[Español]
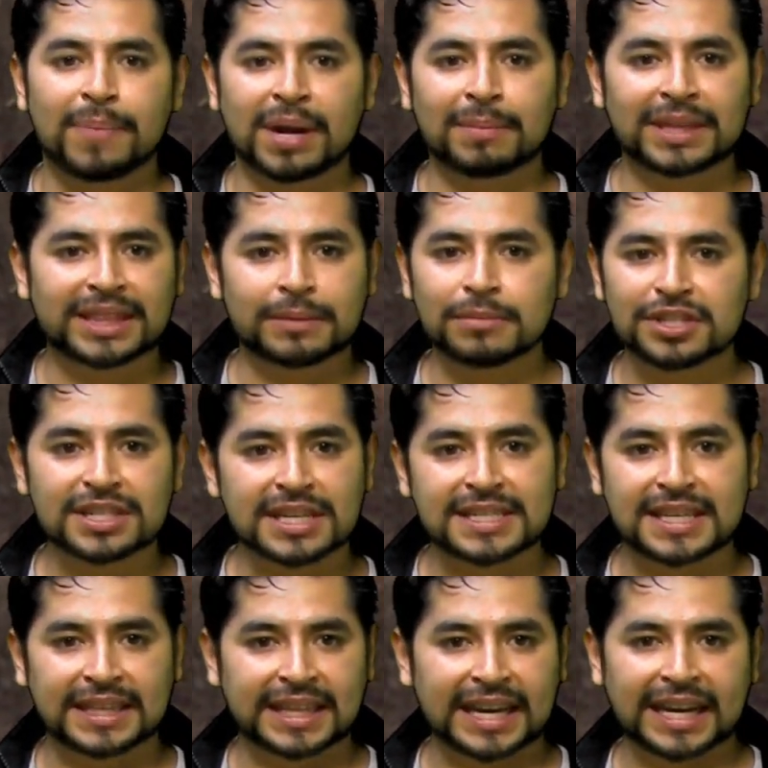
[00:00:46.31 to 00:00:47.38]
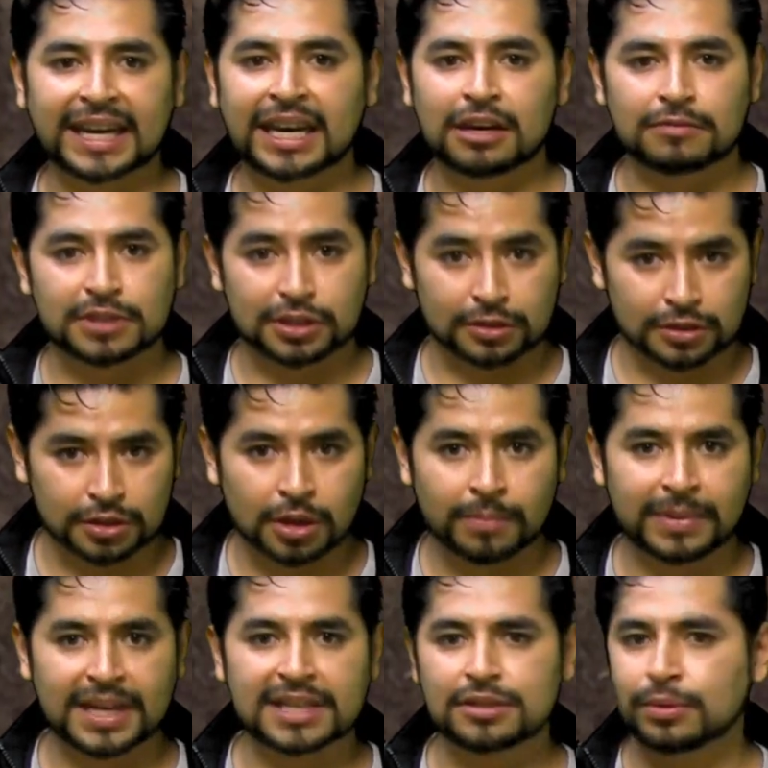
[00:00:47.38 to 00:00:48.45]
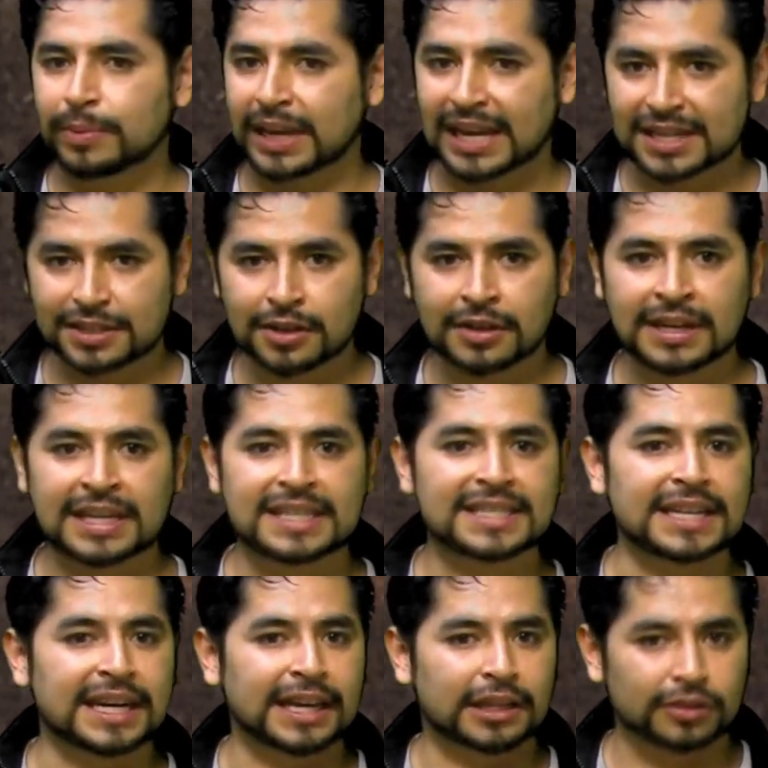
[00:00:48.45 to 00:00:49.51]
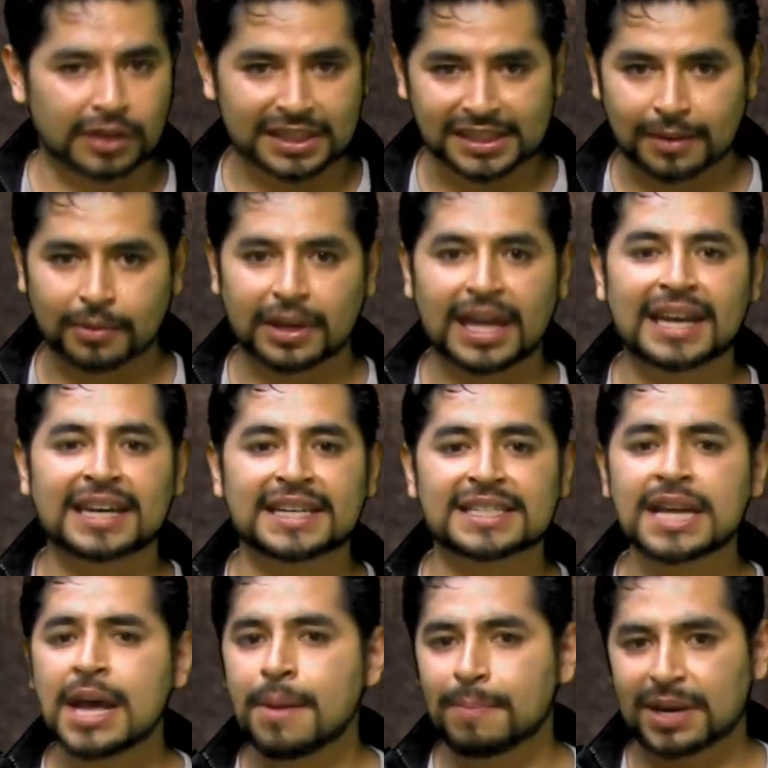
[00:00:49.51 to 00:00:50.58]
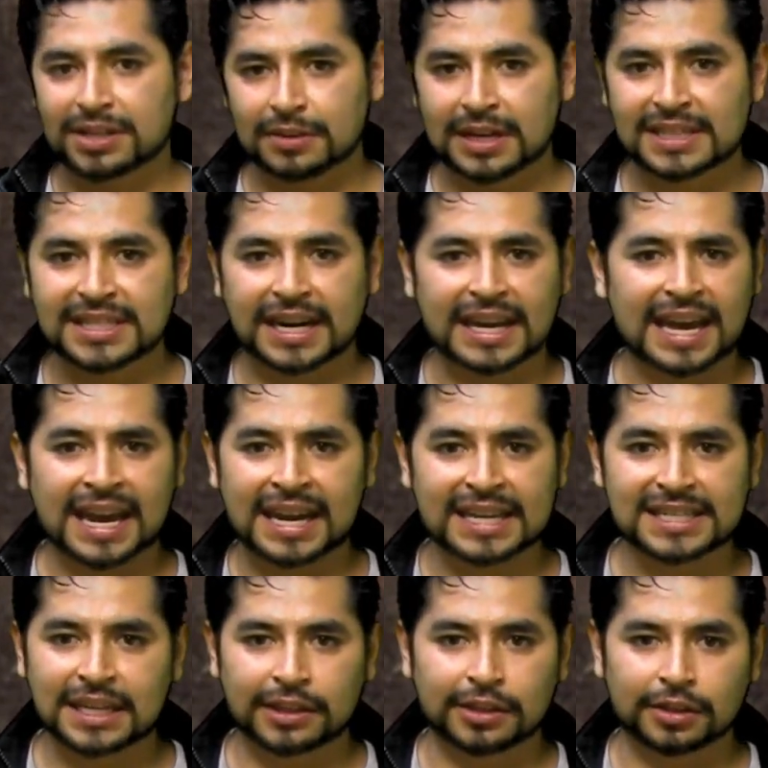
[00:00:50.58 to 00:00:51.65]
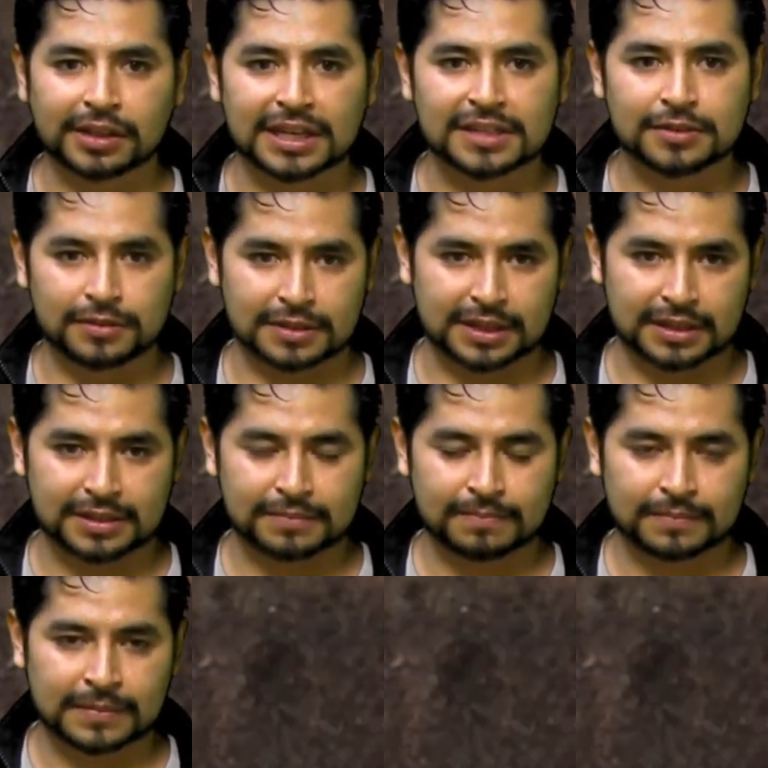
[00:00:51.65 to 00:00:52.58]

Permitimos que se indaguen en nuestros nombres, ubicaciones, trayectorias laborales, personas cercanas, entre otras cosas.